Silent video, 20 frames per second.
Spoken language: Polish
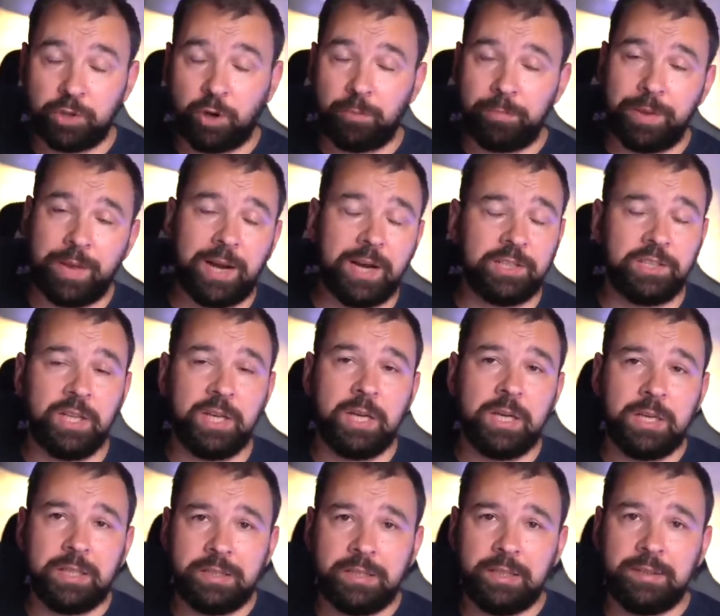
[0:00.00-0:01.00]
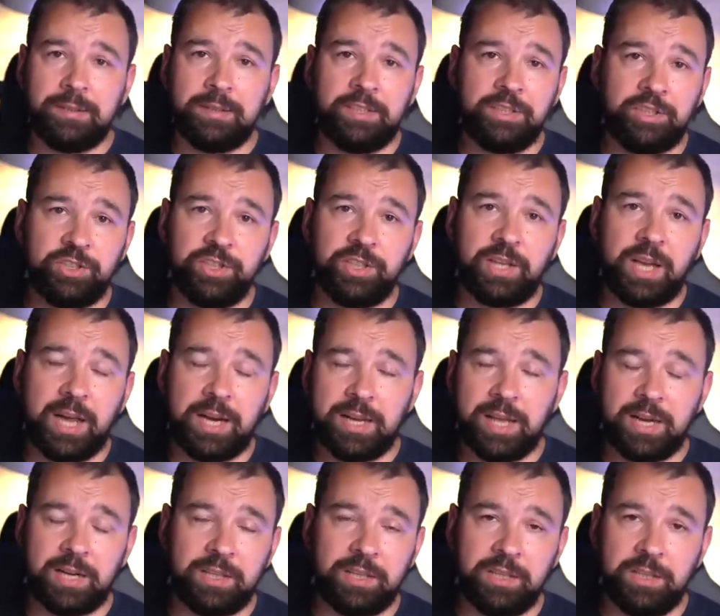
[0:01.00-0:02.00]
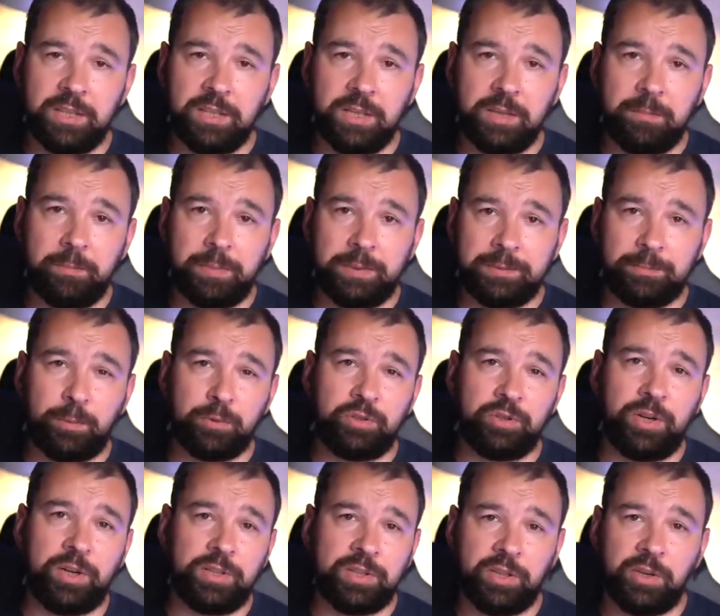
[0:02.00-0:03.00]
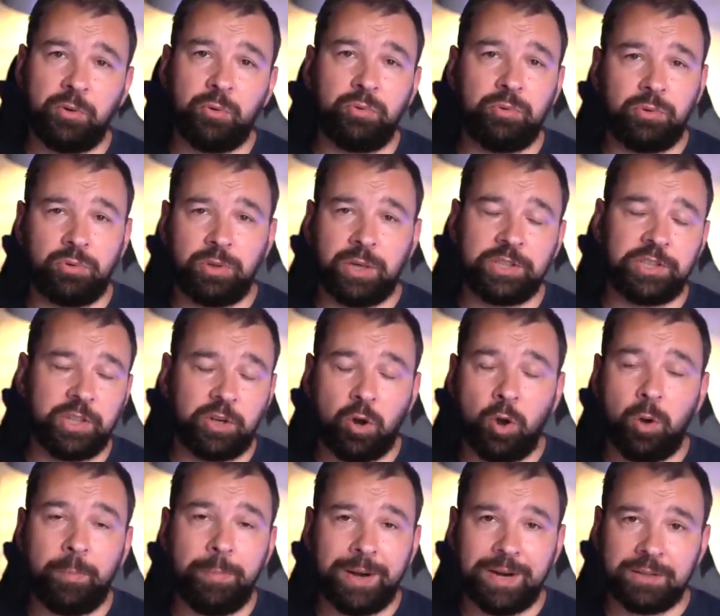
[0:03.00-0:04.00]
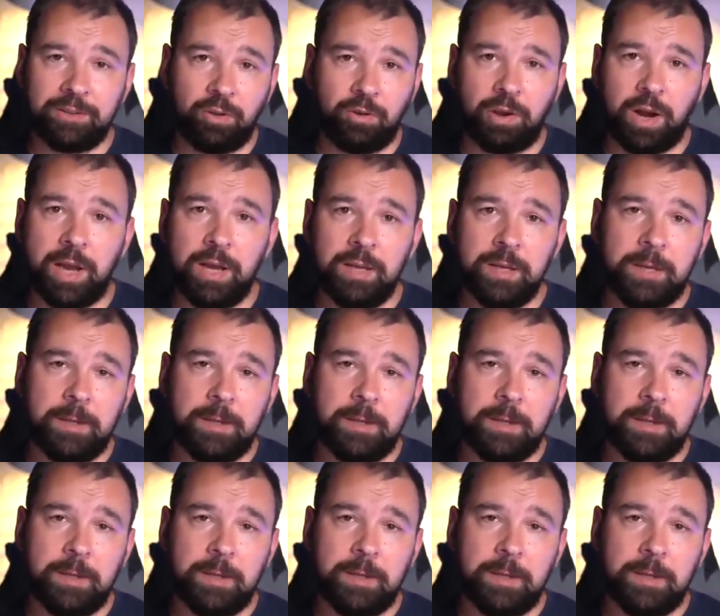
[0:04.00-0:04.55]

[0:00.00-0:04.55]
się opierać, jest licznik energii e, bezpośrednio u naszego operatora